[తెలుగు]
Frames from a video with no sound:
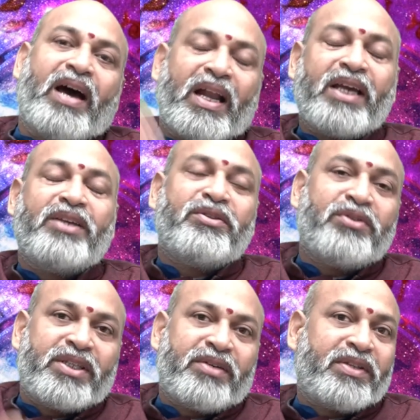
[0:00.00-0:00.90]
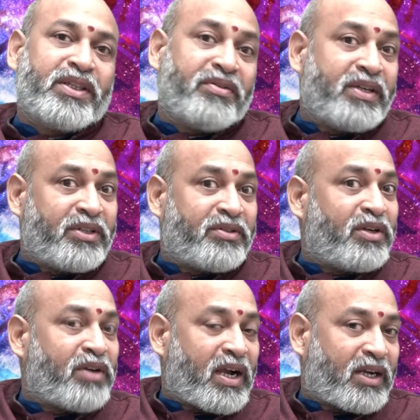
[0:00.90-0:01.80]
అలా ఎదురుకొచ్చే వ్యక్తి ఏమంటే
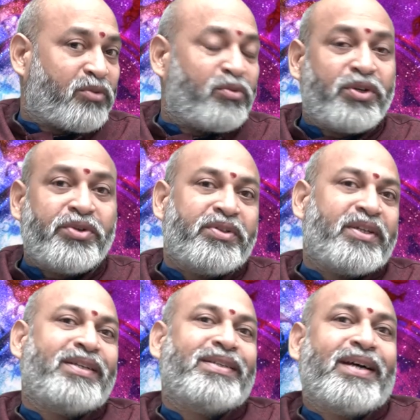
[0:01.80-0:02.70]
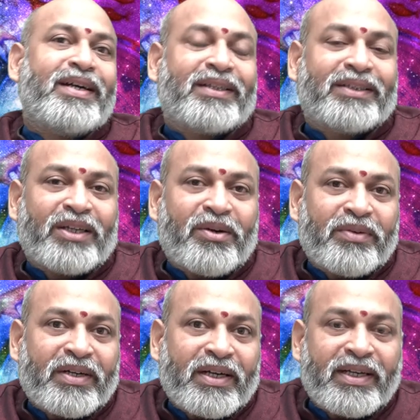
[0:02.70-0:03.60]
ఎదురుగా అక్కడ గొయ్యుందండి జాగ్రత్తగా
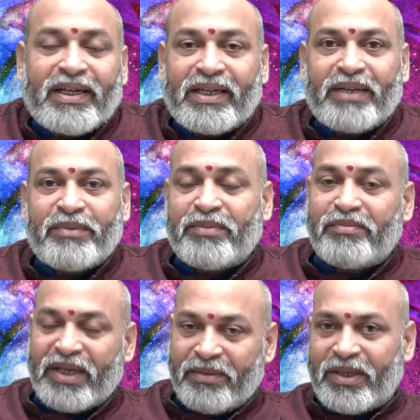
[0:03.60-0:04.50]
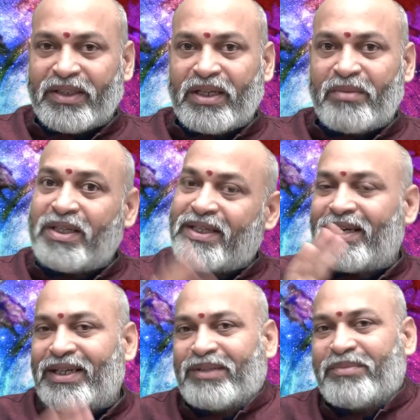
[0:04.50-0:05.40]
ఉండండి అంటే మనం భయపడతామా
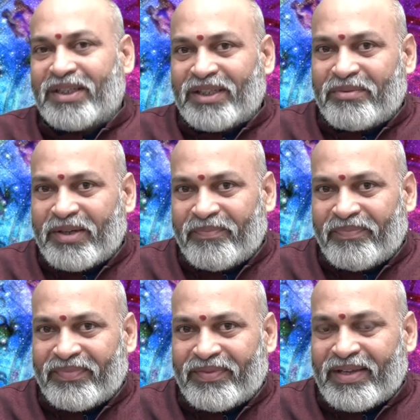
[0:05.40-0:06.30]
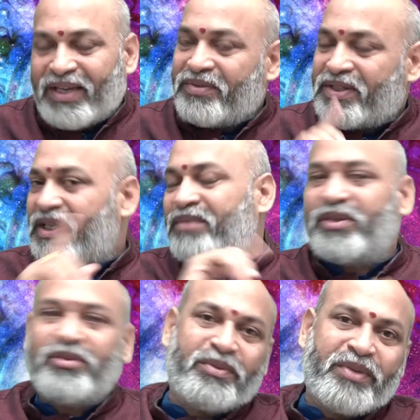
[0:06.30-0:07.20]
జాగ్రత్త పడతామా అనే విషయాన్ని
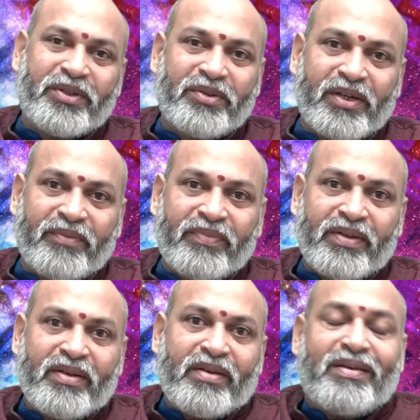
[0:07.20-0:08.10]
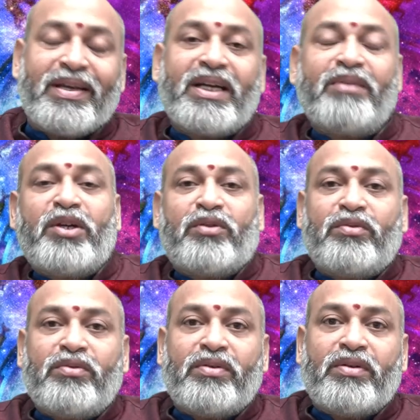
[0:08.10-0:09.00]
మీరు గుర్తుపెట్టుకోవాలి ఇక్కడ మనం
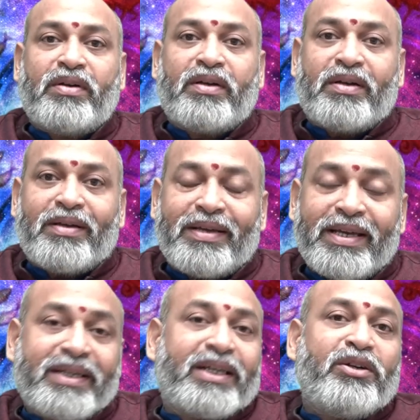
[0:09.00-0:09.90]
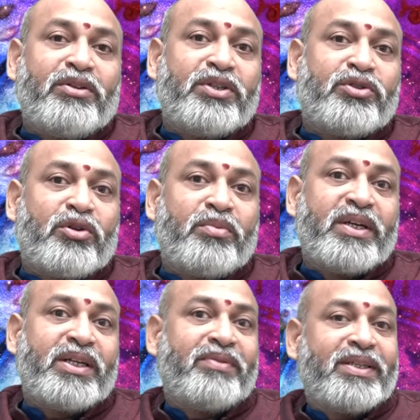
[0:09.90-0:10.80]
ఈ నెలలో
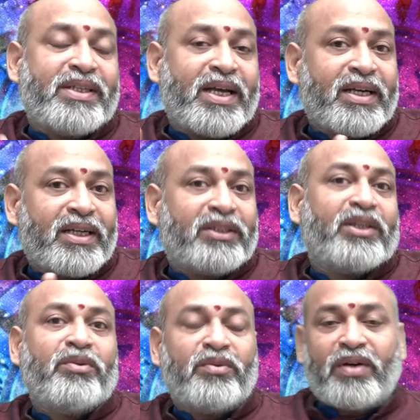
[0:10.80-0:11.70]
తీసుకోబోయేటువంటి జాగ్రత్తలు